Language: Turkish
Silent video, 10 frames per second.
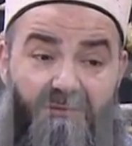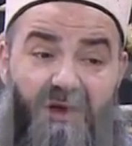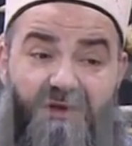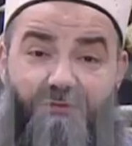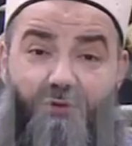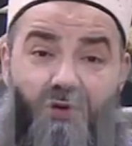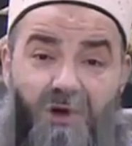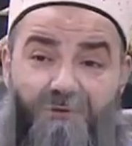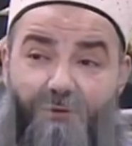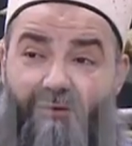Belki bu öyle
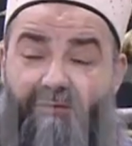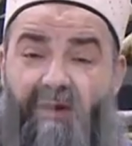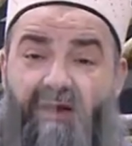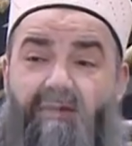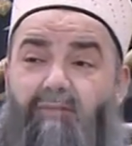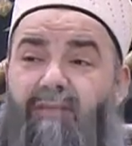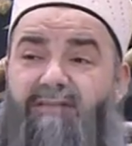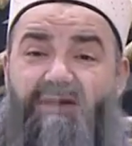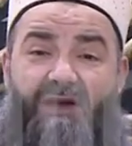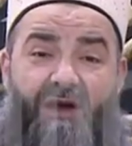af olurum. Belki bu
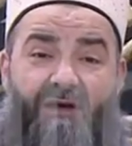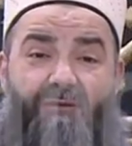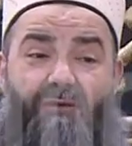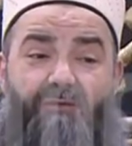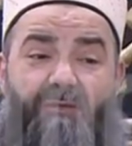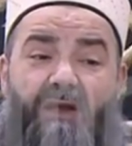vesileyle af olurum.